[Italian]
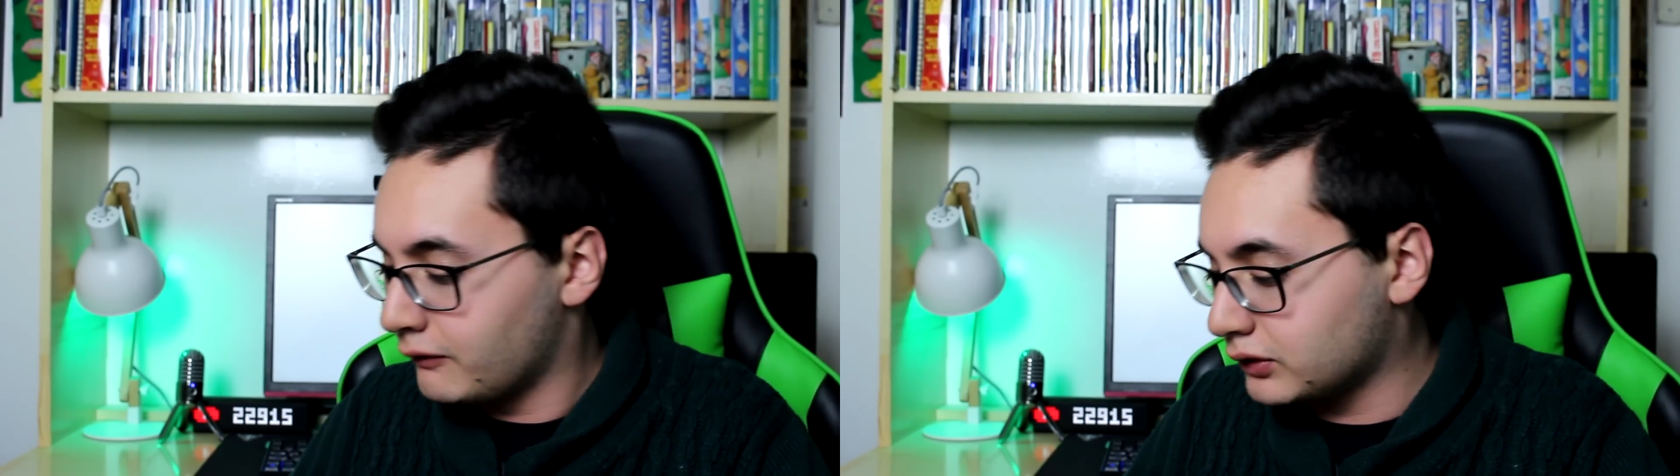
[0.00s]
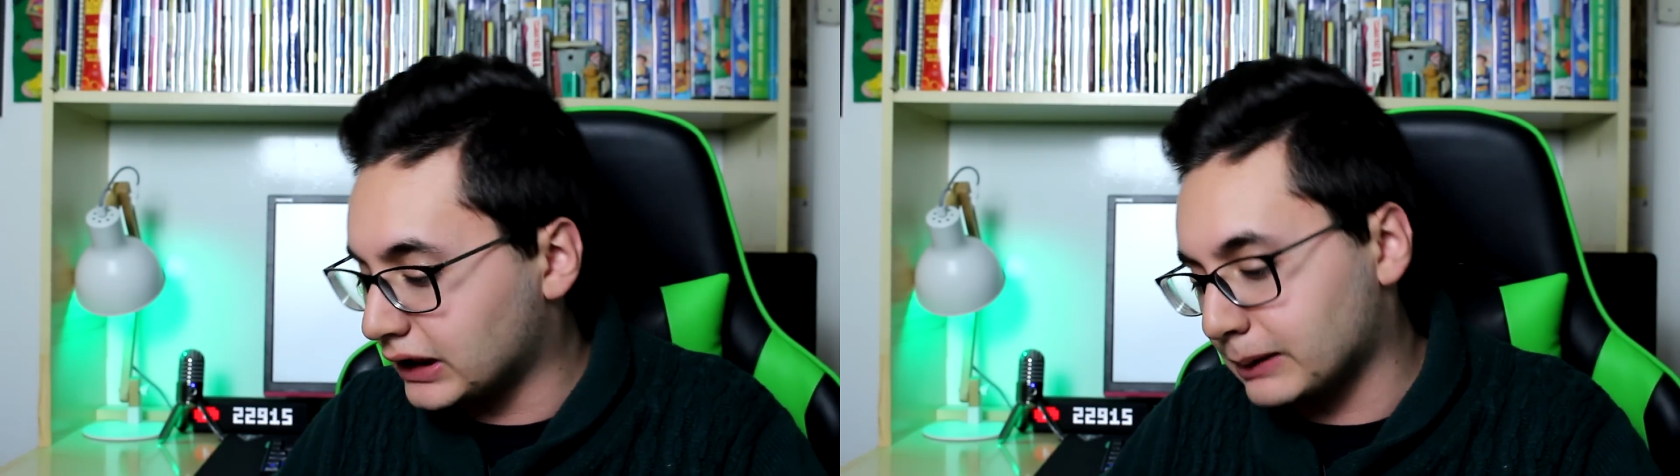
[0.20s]

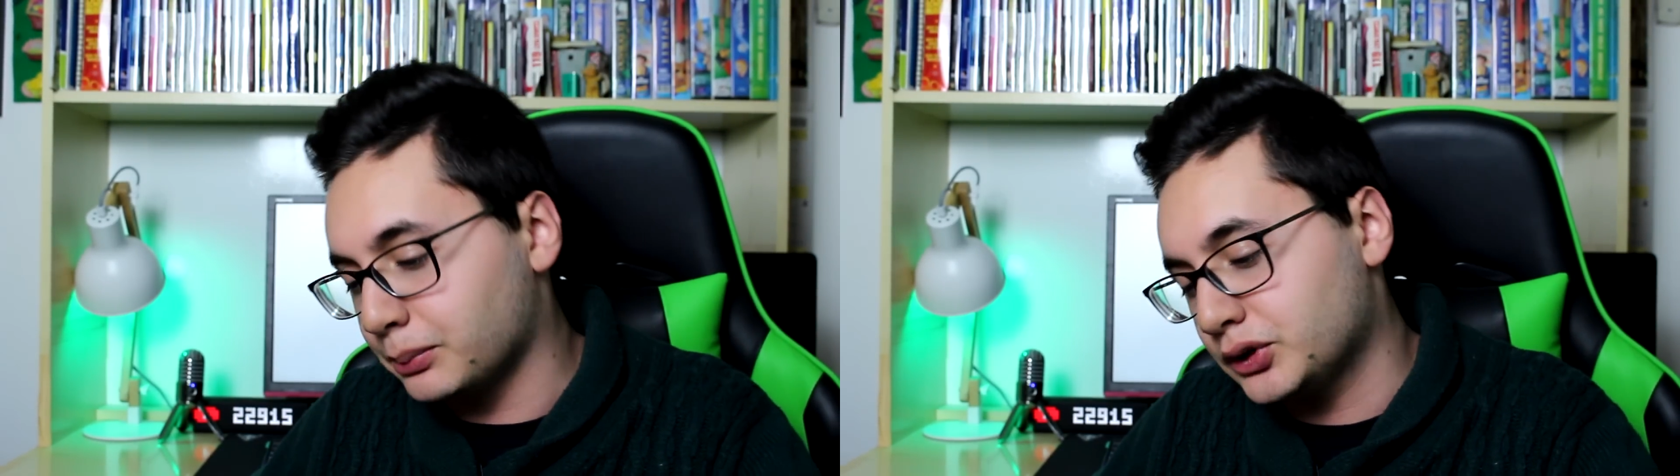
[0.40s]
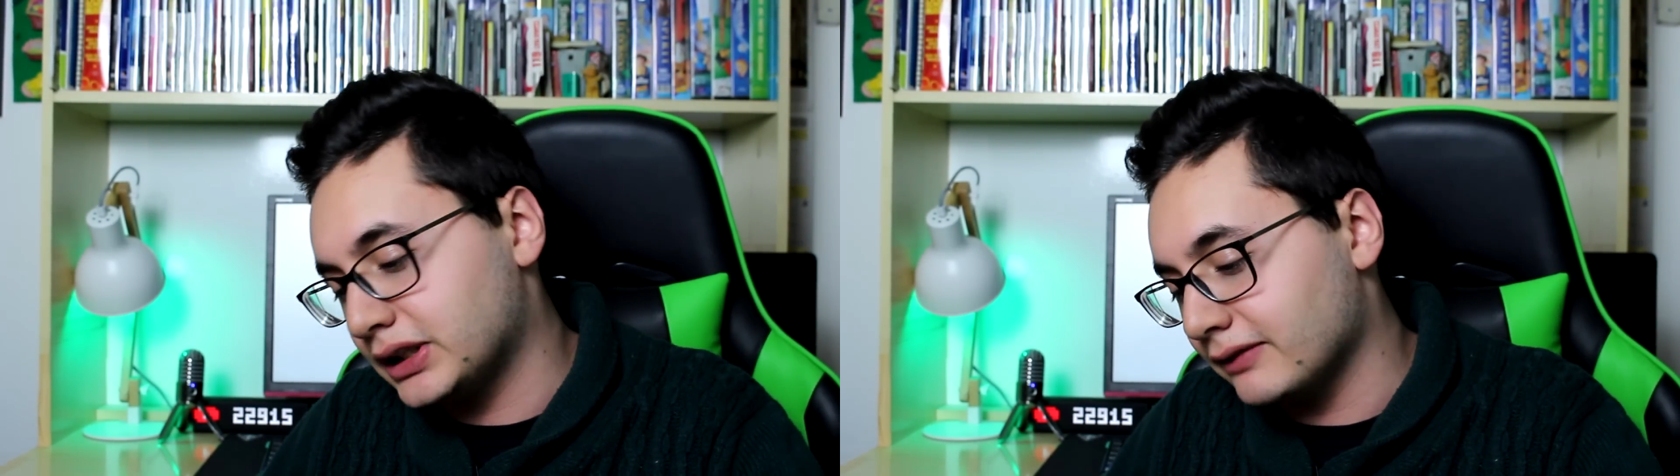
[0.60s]
votata
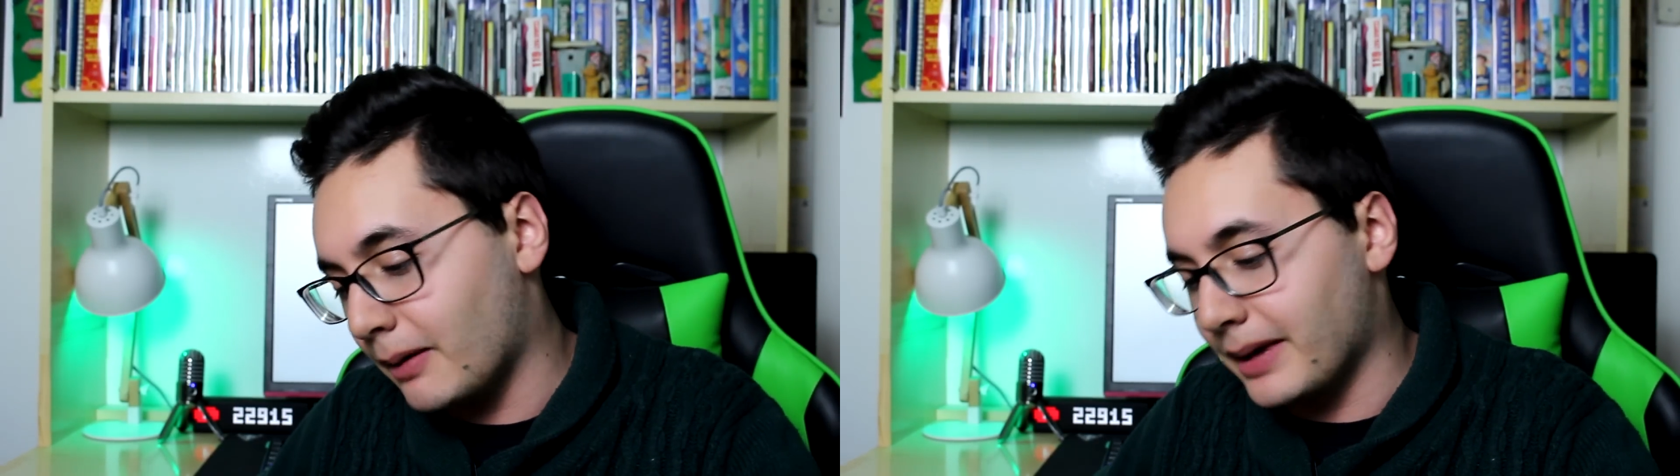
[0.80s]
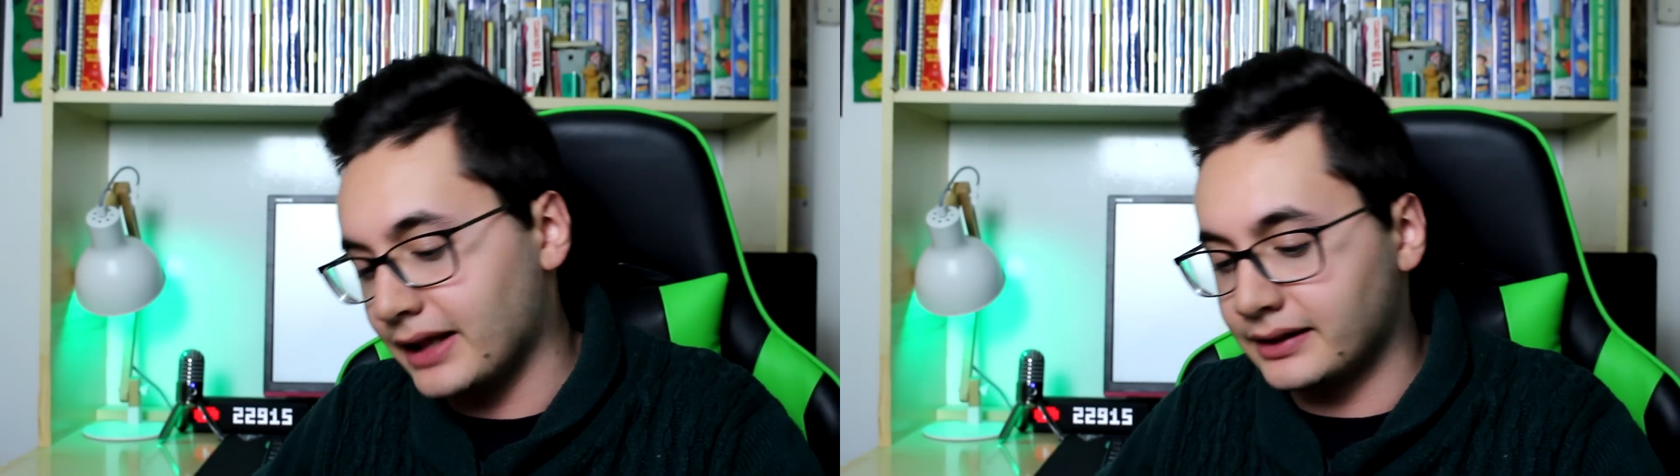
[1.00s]

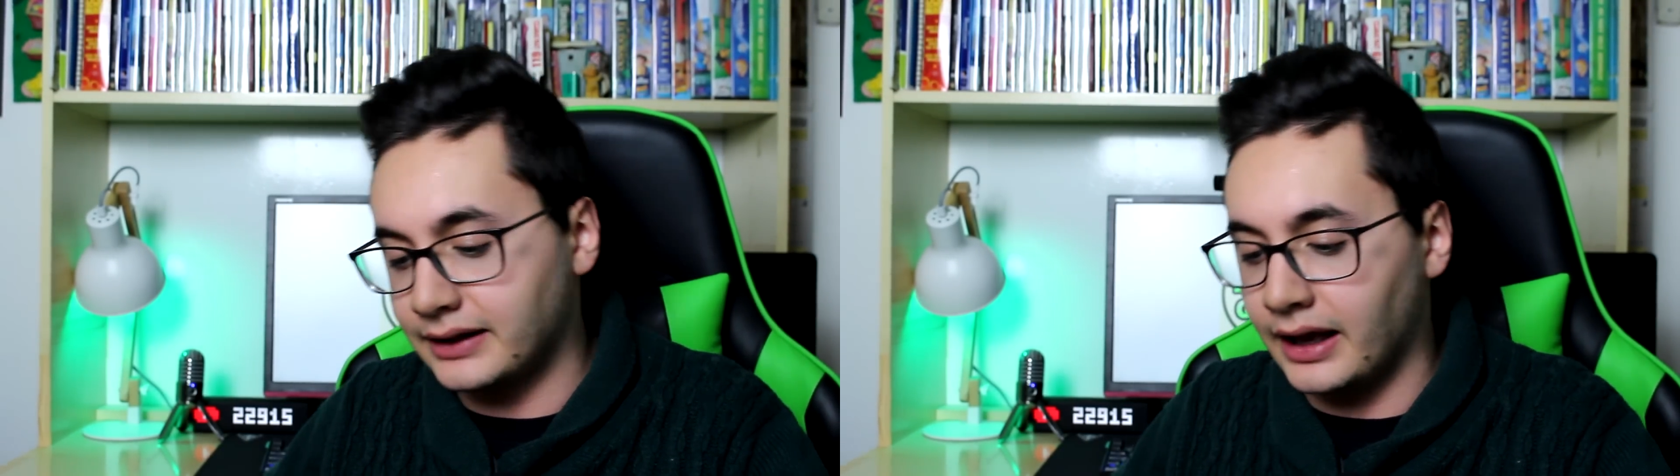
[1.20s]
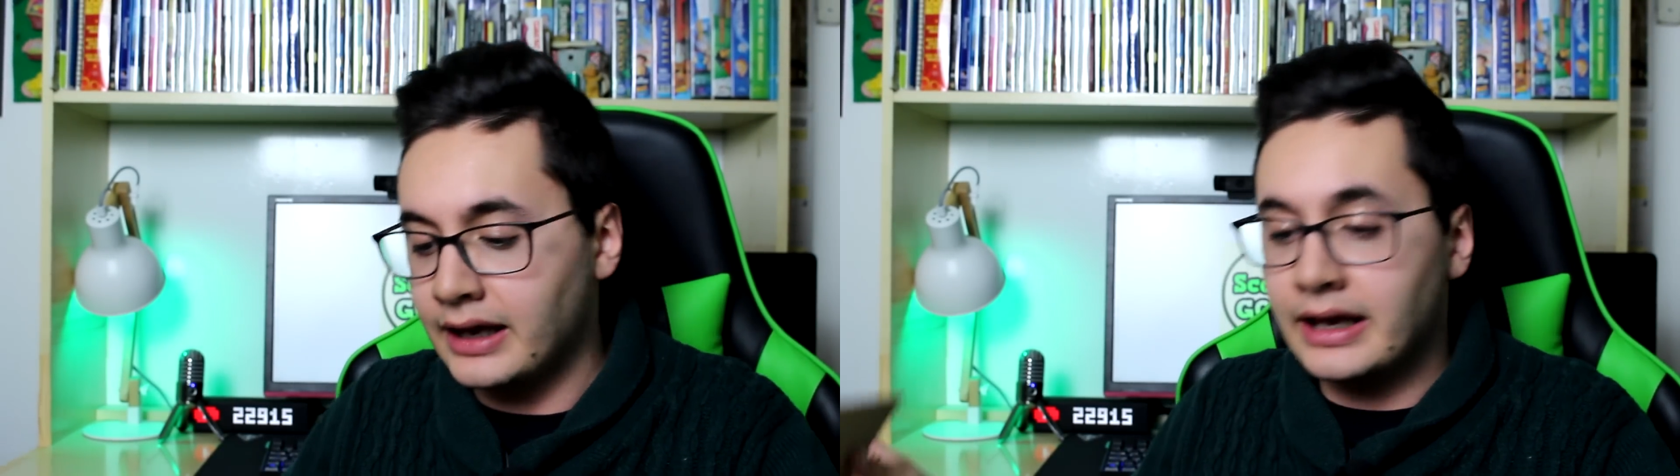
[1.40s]

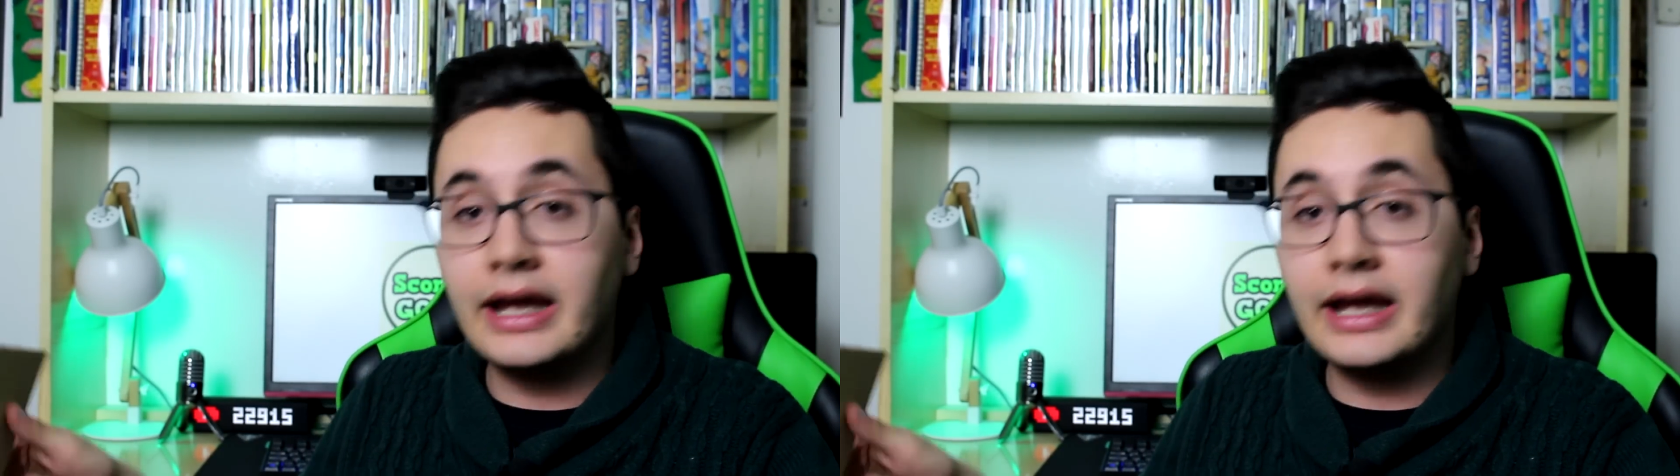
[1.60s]
positivamente.